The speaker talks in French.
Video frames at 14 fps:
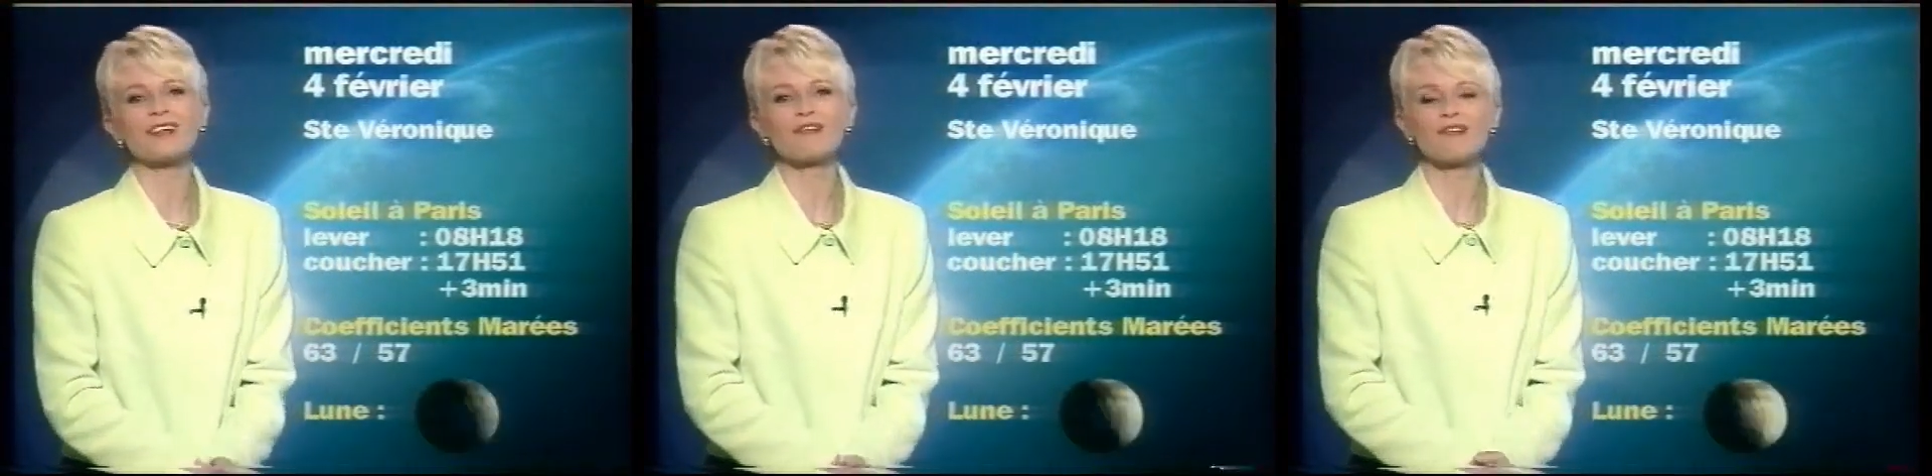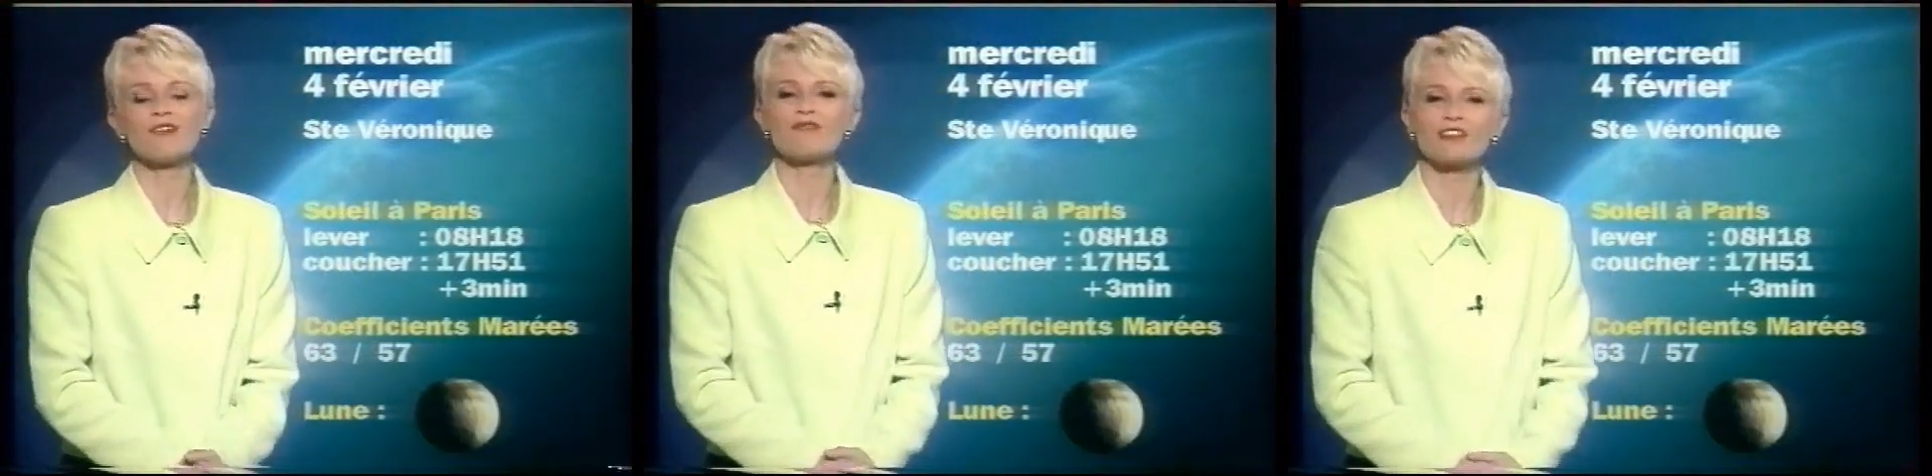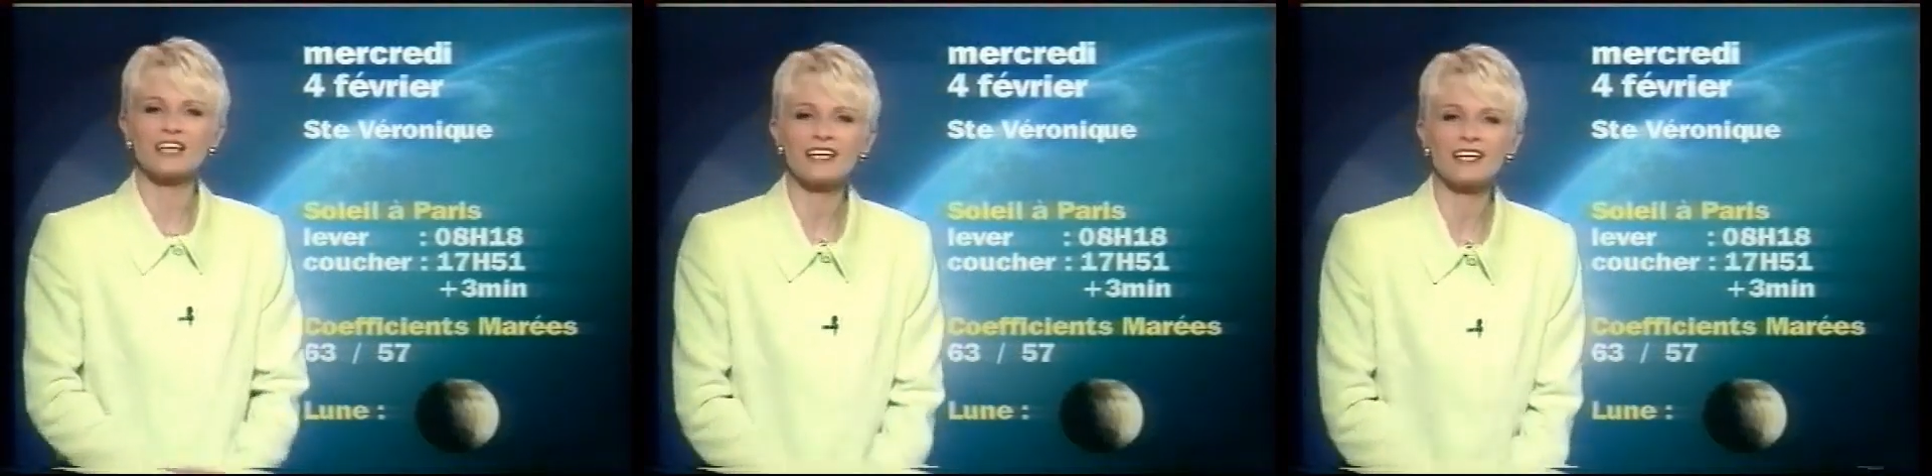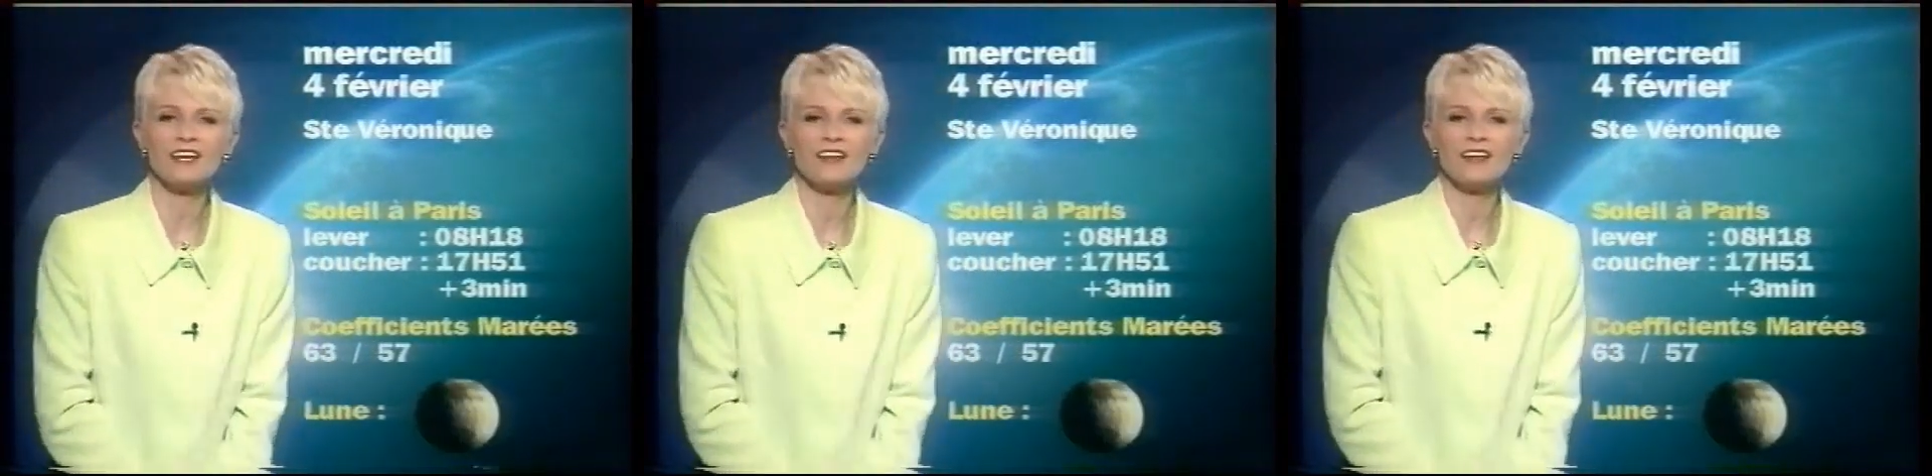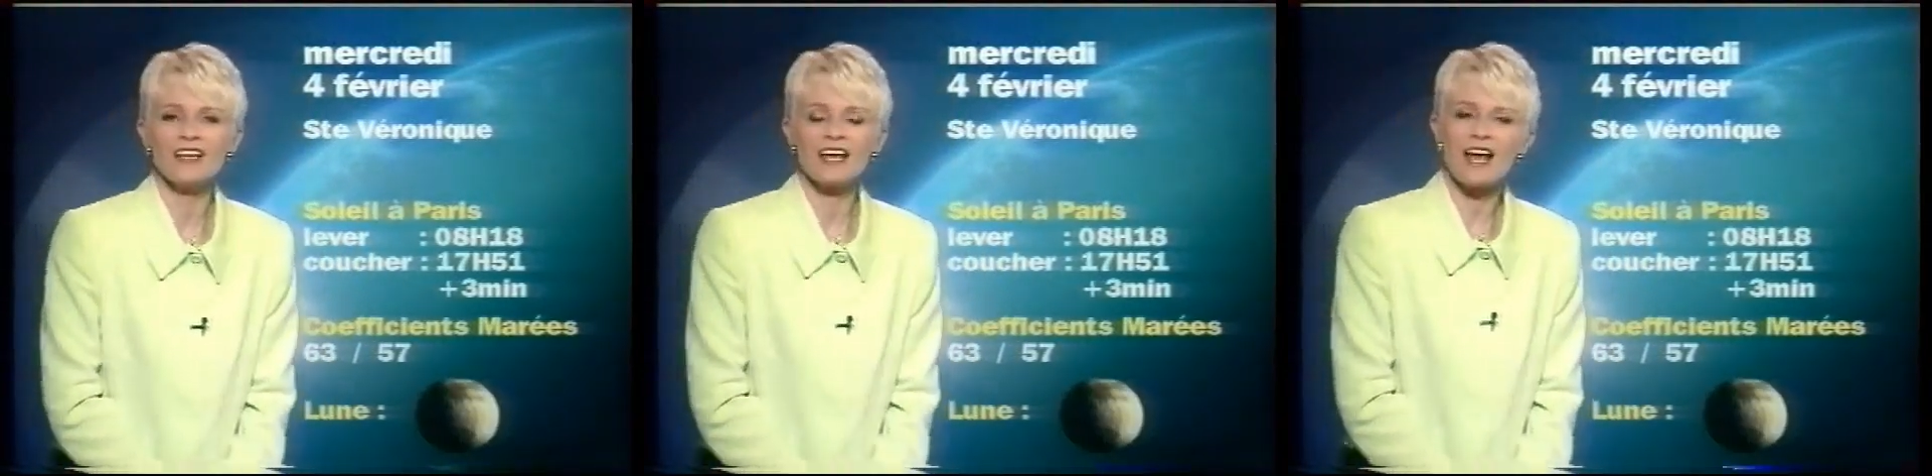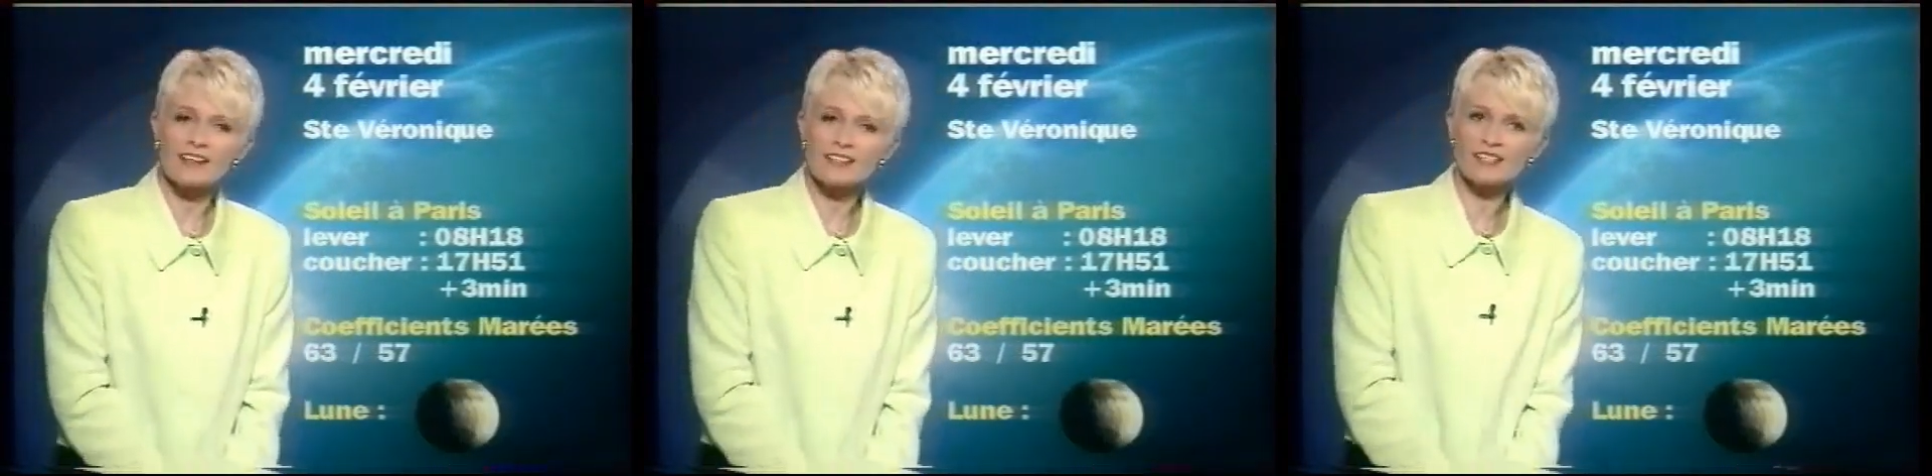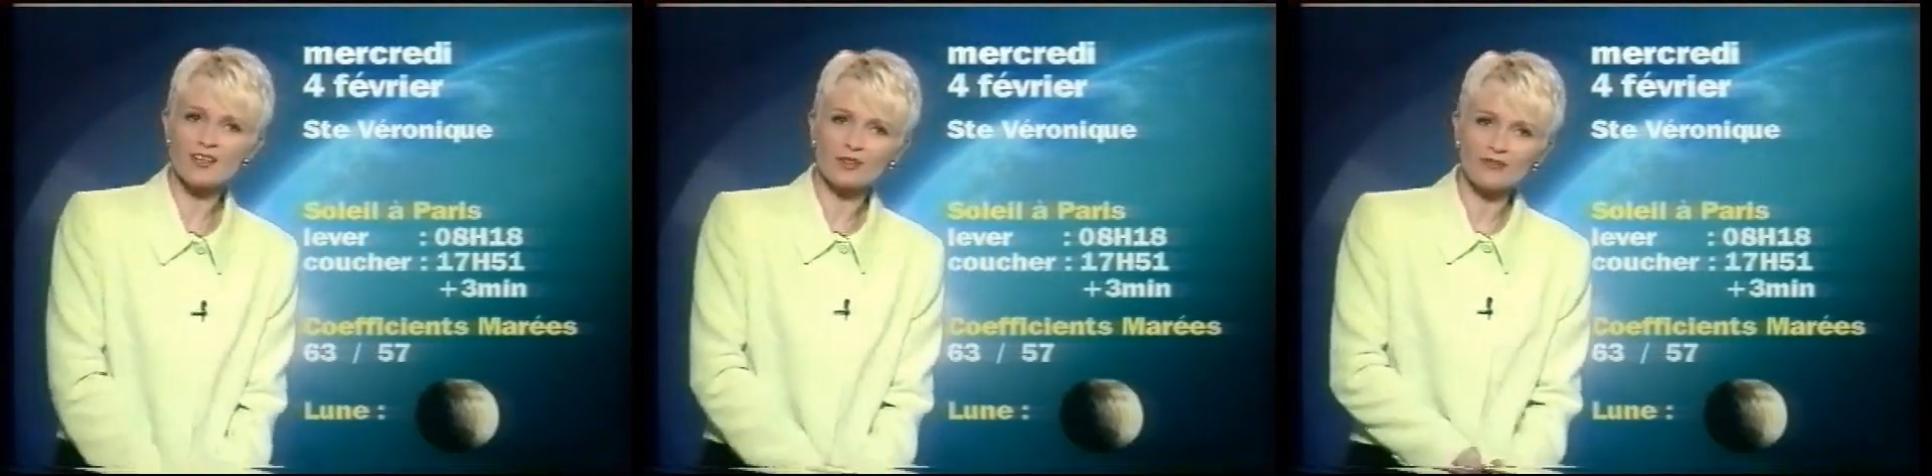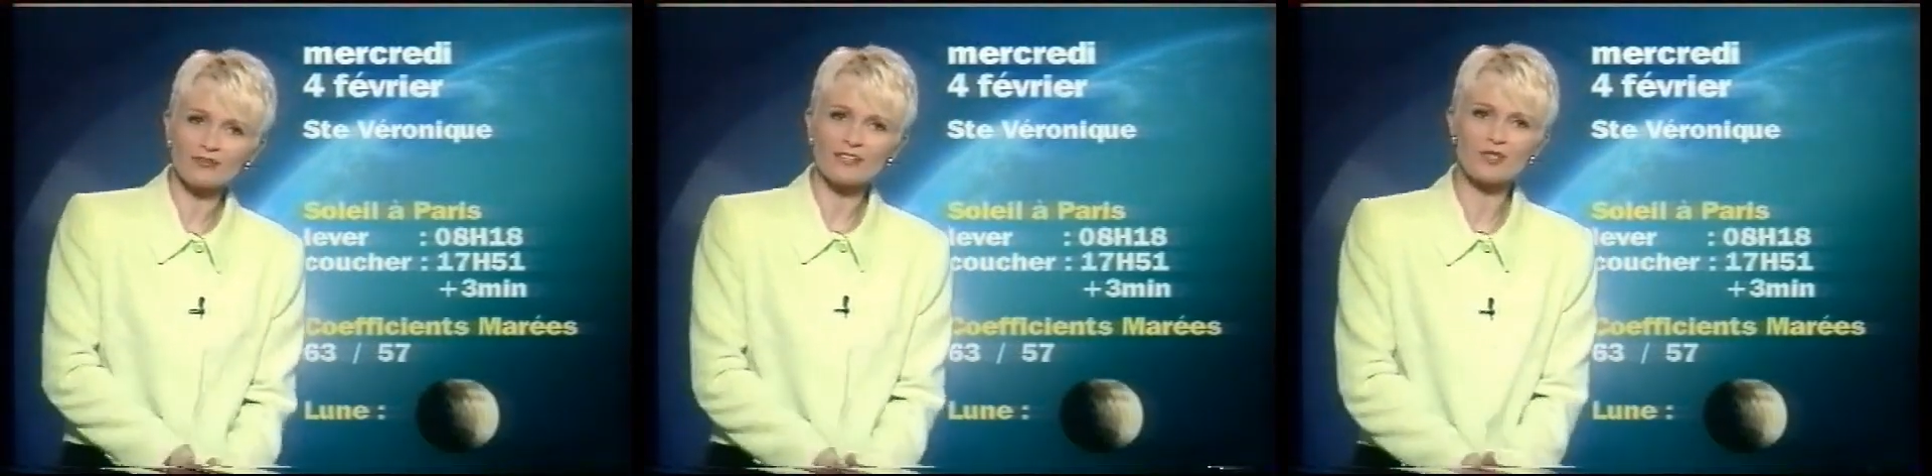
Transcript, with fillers: février. Excellente fin de